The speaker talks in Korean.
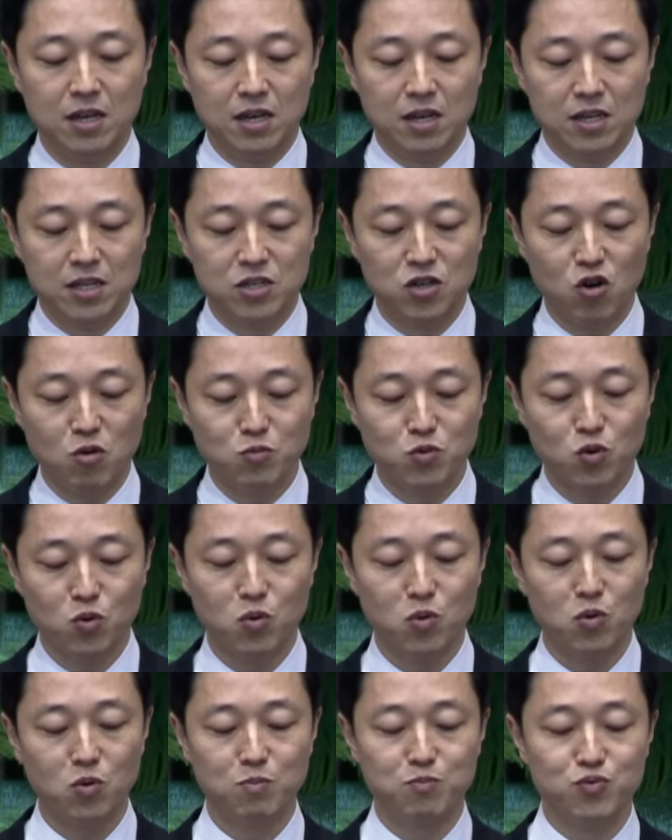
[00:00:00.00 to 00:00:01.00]

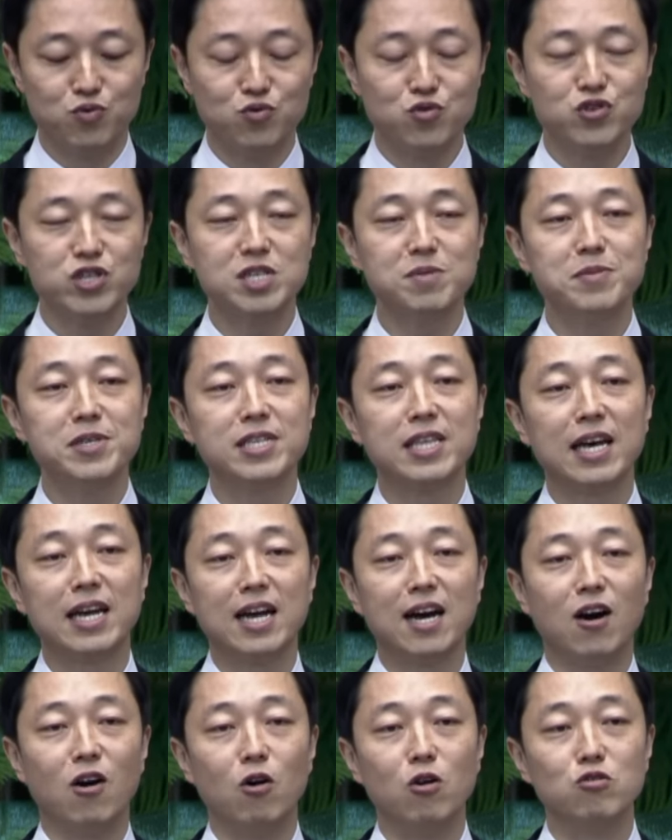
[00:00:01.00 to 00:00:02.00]
그러므로 부르심을
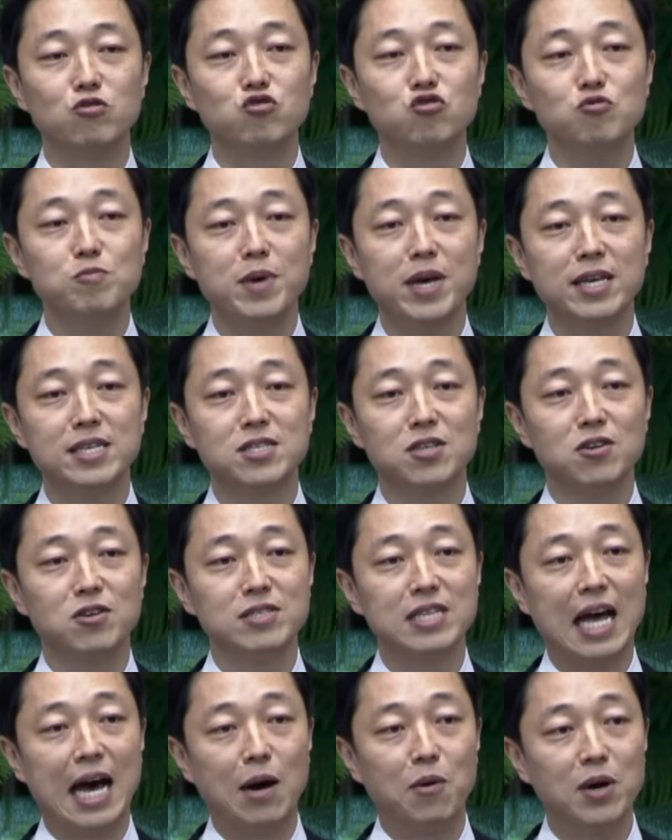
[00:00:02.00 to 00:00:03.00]
따라 어둠에서
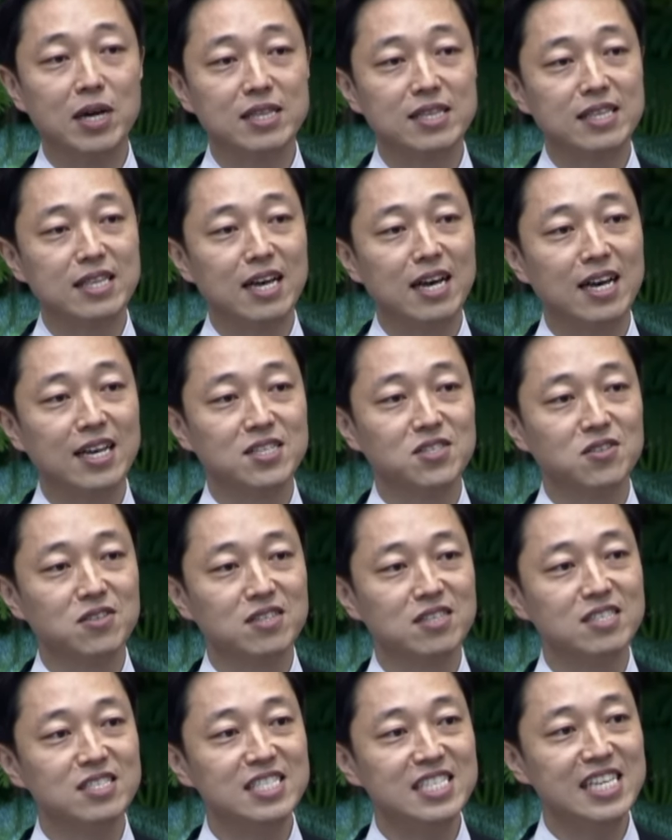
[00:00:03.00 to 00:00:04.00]
나왔다 해서
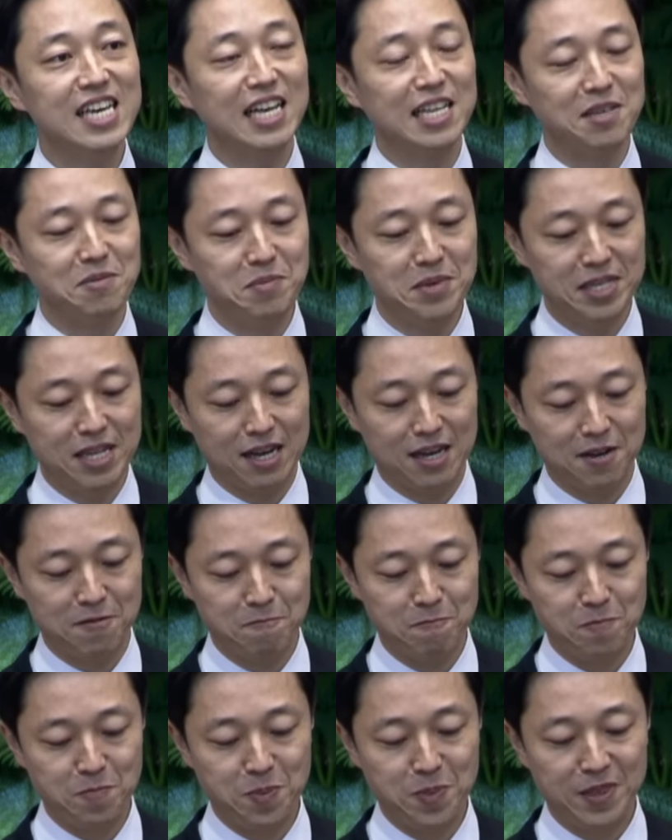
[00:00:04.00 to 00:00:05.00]
끝이 아닙니다.
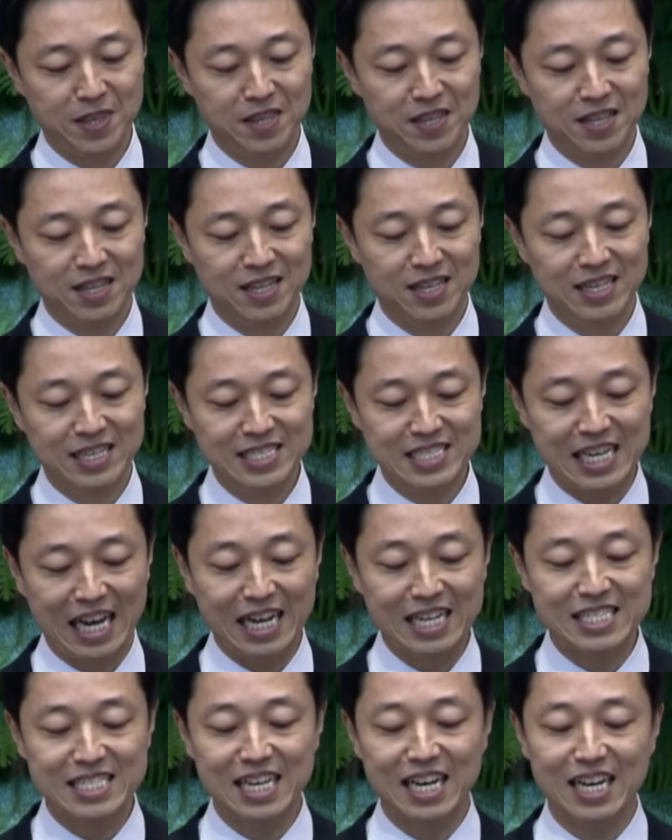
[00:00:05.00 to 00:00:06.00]

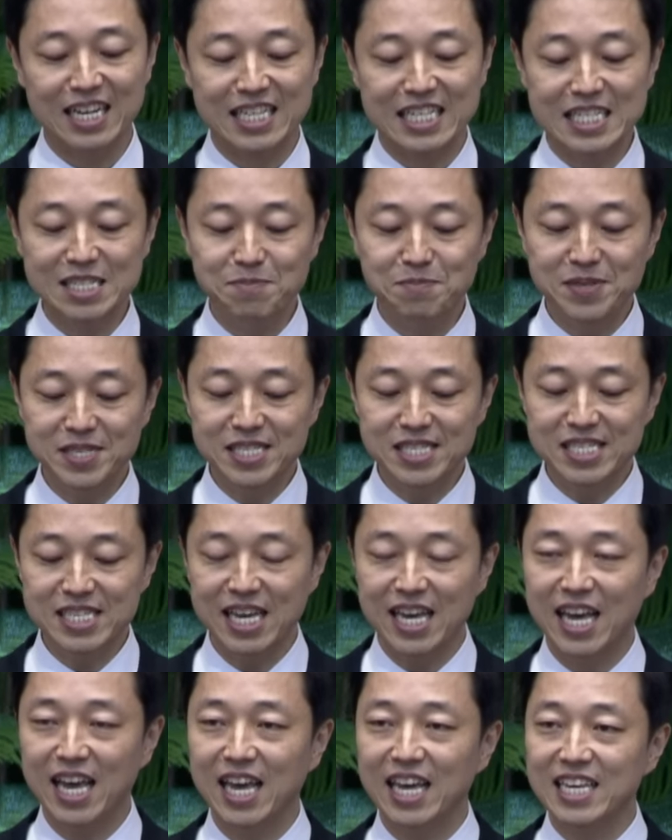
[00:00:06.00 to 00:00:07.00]
장차 그
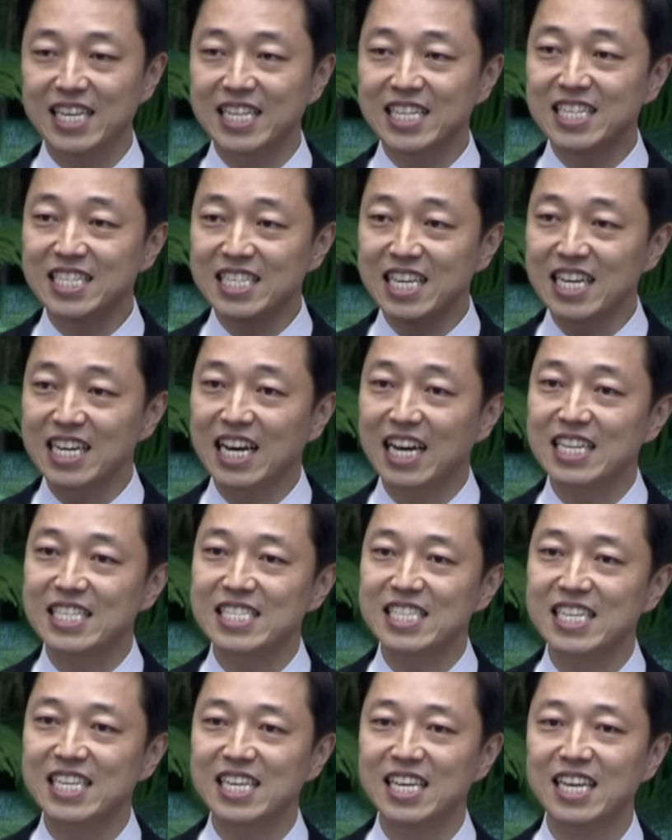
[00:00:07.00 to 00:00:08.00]
빛에
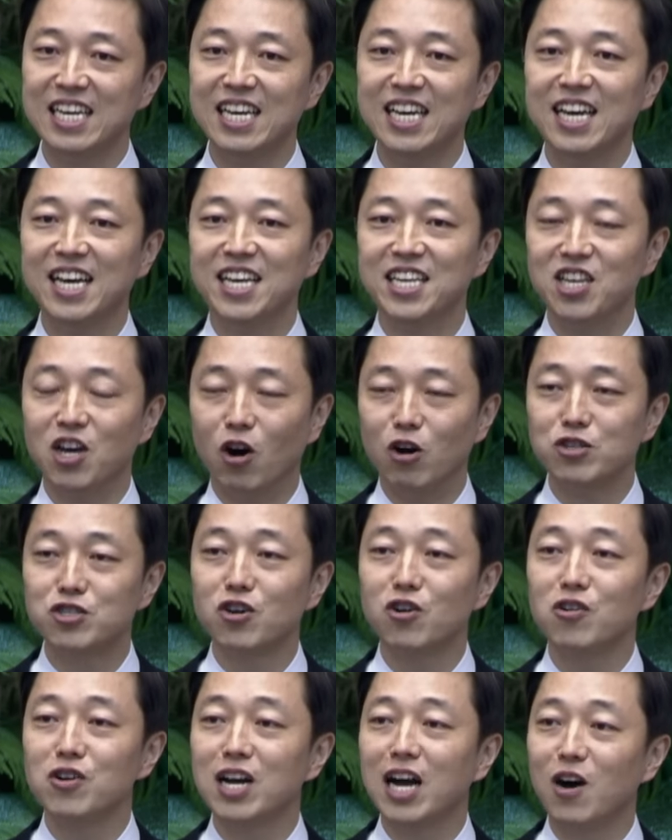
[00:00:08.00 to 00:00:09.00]
이르기까지
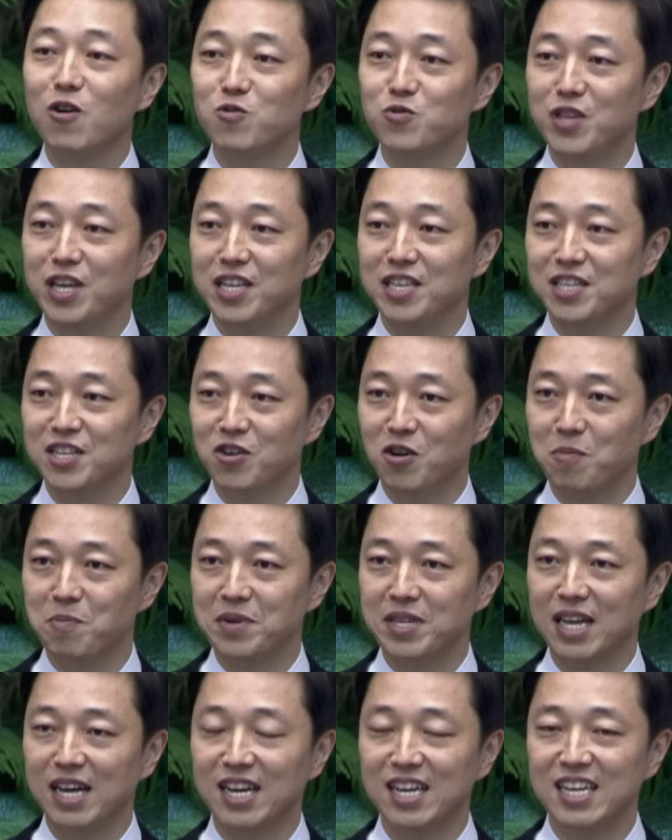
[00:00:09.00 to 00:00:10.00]
여정 가운데 있는
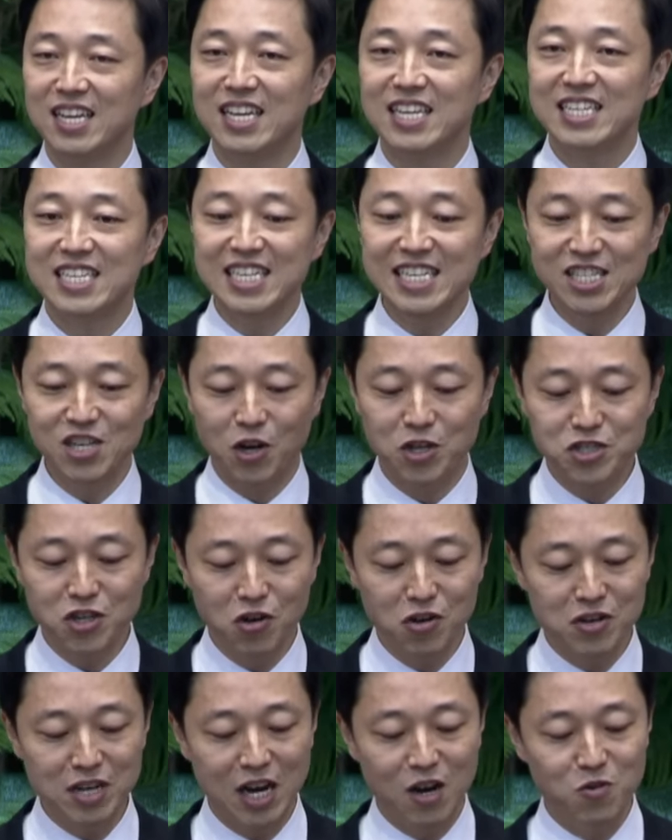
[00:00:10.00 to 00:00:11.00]
겁니다. 그
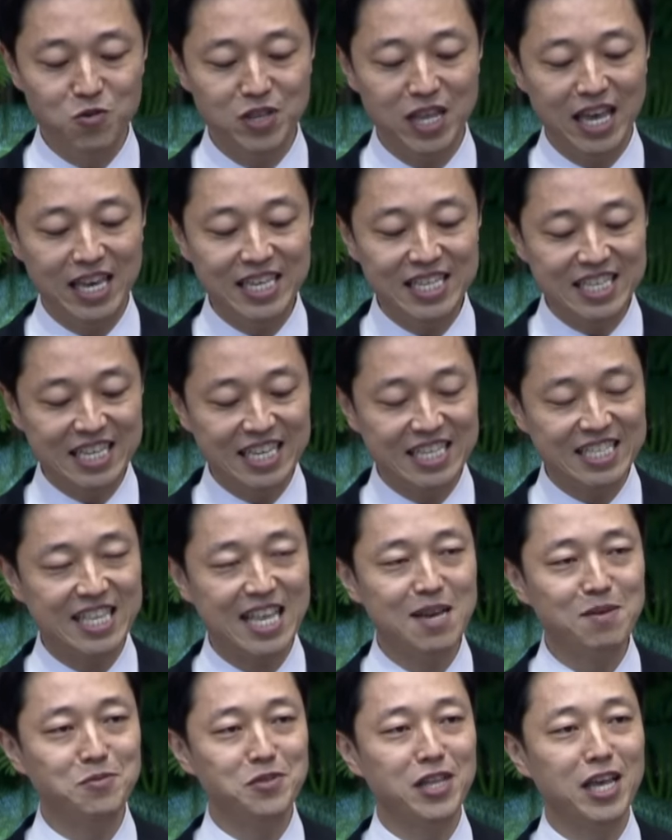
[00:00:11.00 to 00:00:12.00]
여정 가운데 있기
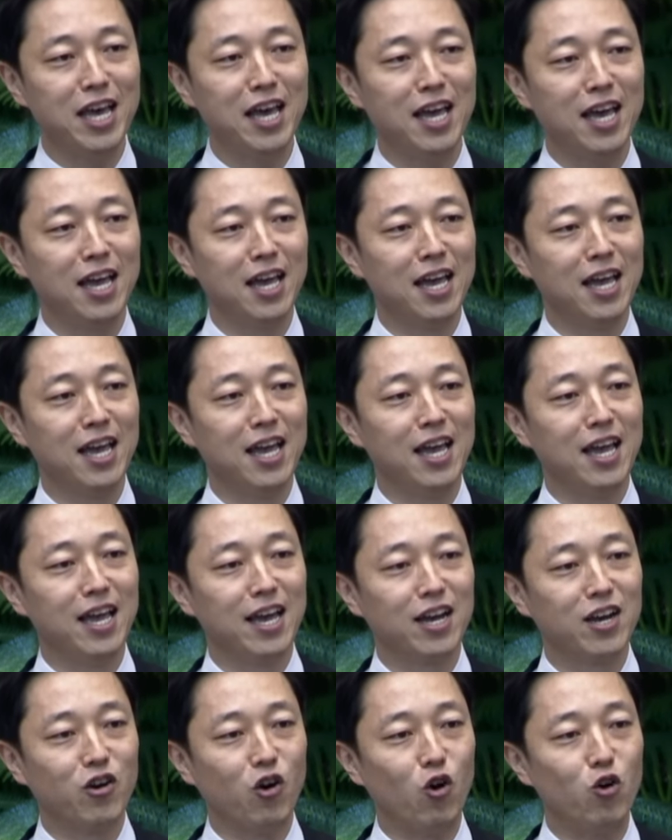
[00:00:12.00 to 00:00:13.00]
때문에
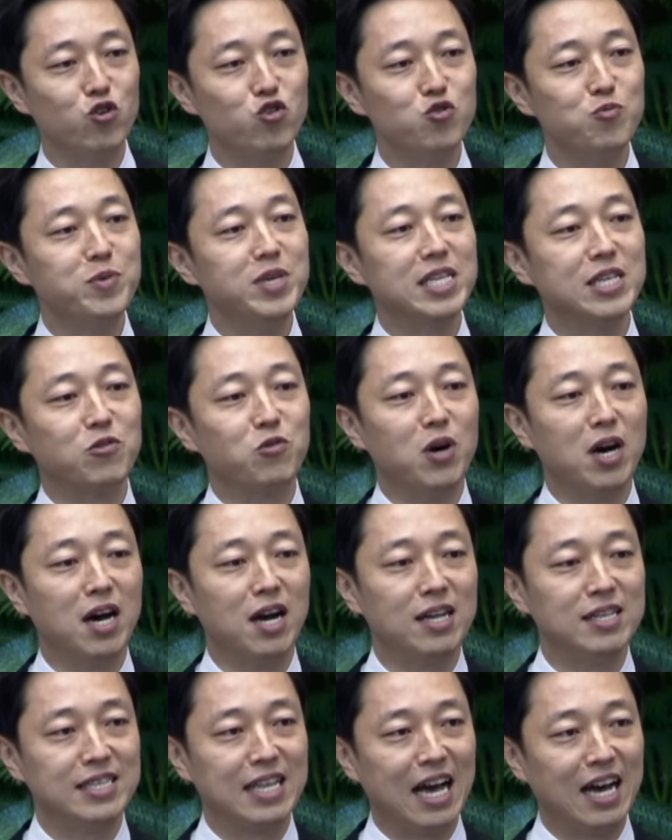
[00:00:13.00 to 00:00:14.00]

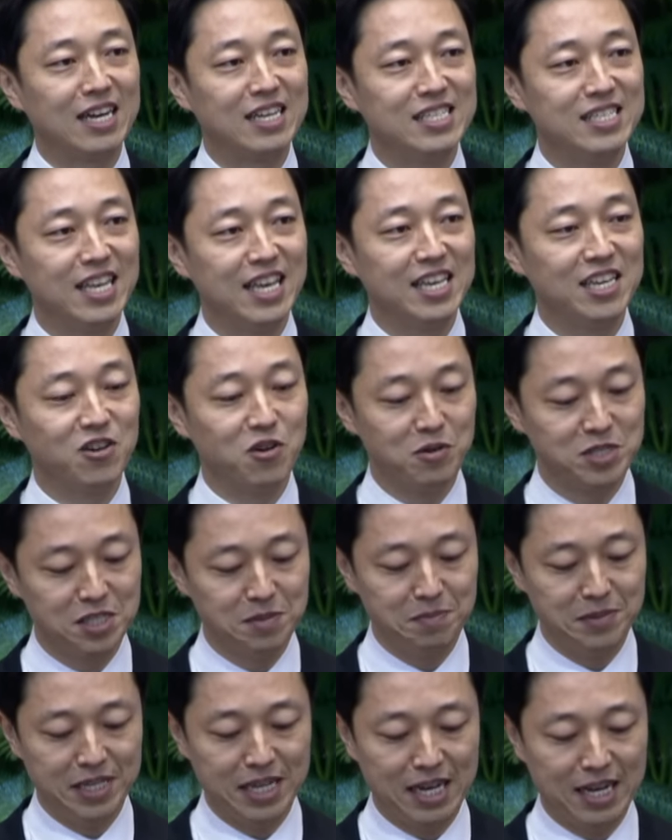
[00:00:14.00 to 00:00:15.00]
거류민과 나그네인
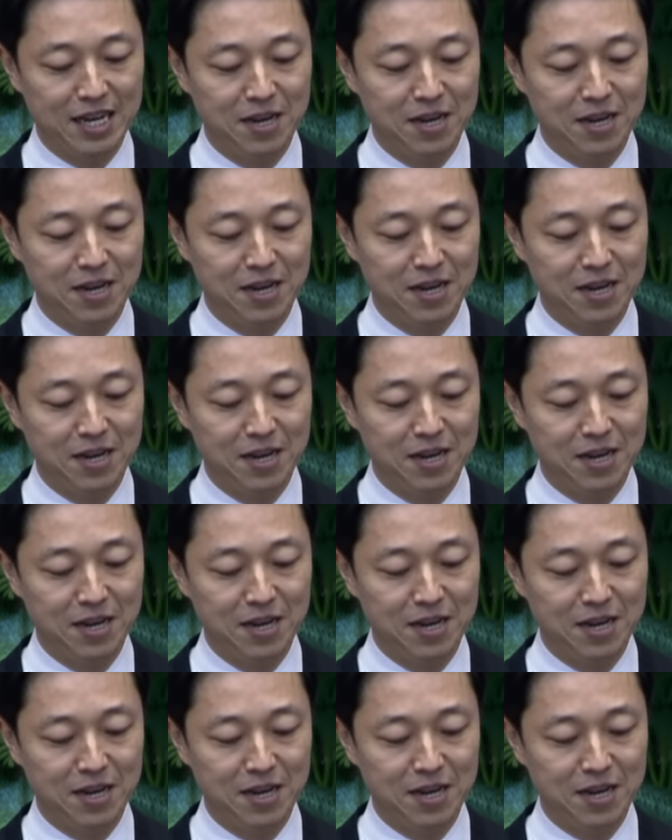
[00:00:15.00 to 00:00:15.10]
것입니다.